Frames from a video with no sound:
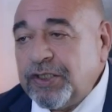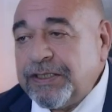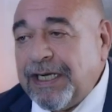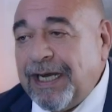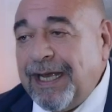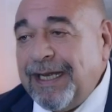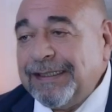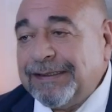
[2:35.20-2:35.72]

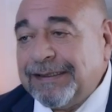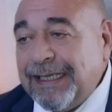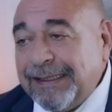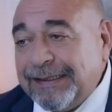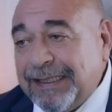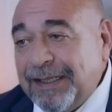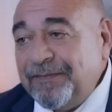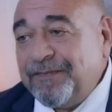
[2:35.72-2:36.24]
أسرة أن
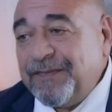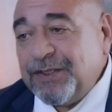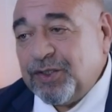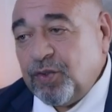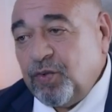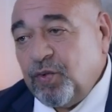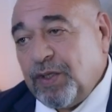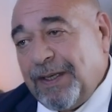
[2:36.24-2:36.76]
تهتم في
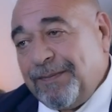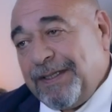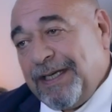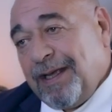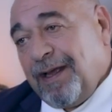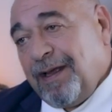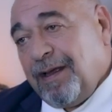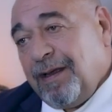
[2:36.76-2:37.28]
سلوك
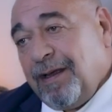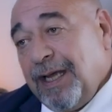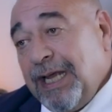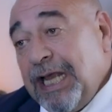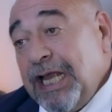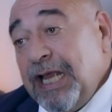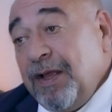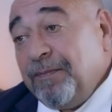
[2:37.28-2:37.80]
أبنائها
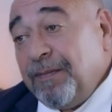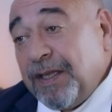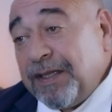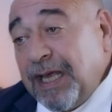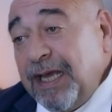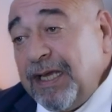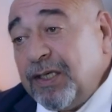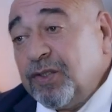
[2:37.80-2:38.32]

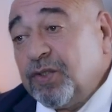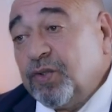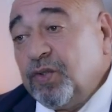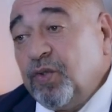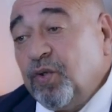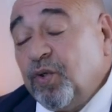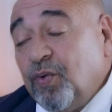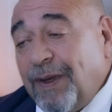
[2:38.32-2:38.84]
مظاهر
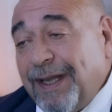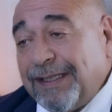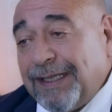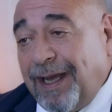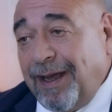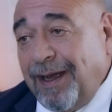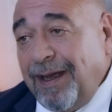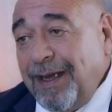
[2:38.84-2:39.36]
السلوك
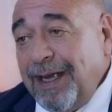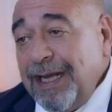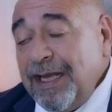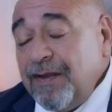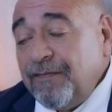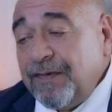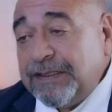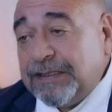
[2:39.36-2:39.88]
واضحة
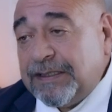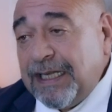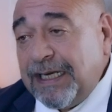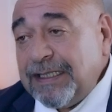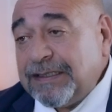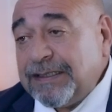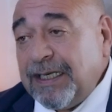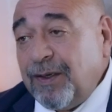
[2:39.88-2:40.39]
في
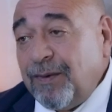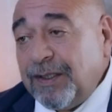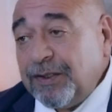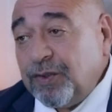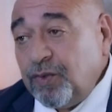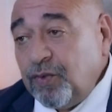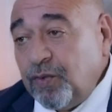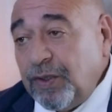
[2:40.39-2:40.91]
الثلاث
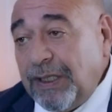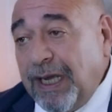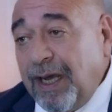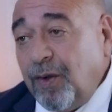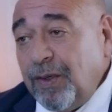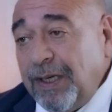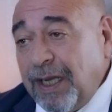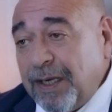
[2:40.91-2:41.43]
سنوات الأولى
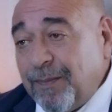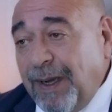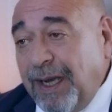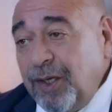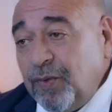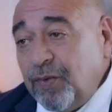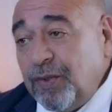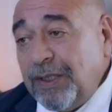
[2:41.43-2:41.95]
أو
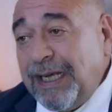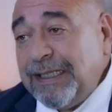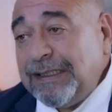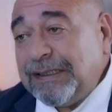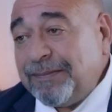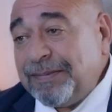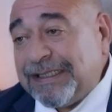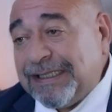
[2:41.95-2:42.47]
الأربعة الأولى
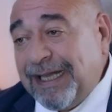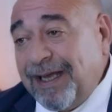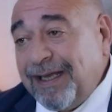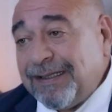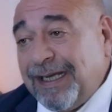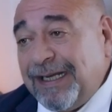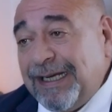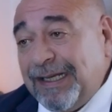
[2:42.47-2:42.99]
أنت
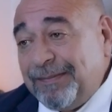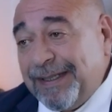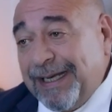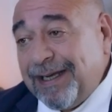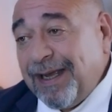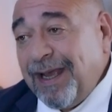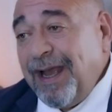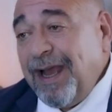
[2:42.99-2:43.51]
بتلاحظ على
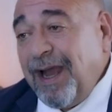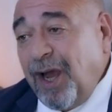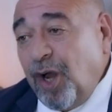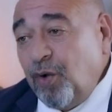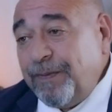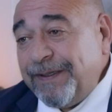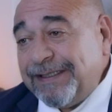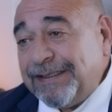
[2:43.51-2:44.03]
ابنك
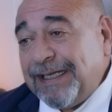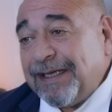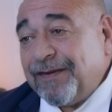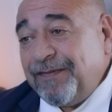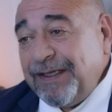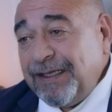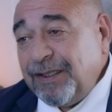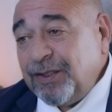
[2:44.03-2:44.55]
أو بنتك
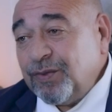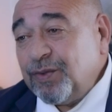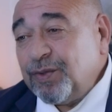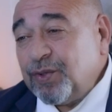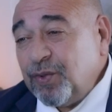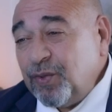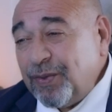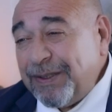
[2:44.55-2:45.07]
في عنده
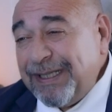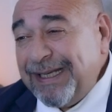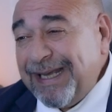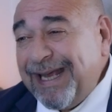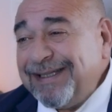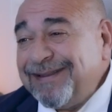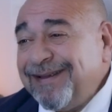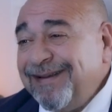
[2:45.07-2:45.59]

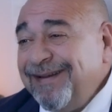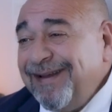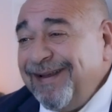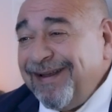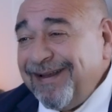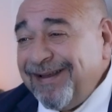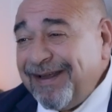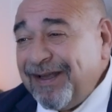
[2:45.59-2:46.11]
سلوكيات
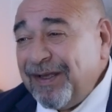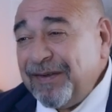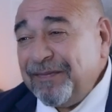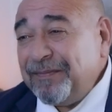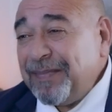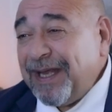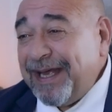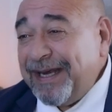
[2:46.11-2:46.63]

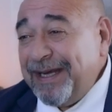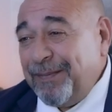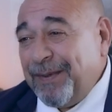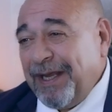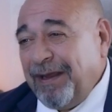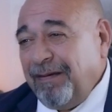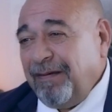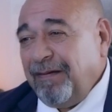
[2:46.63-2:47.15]
غريبة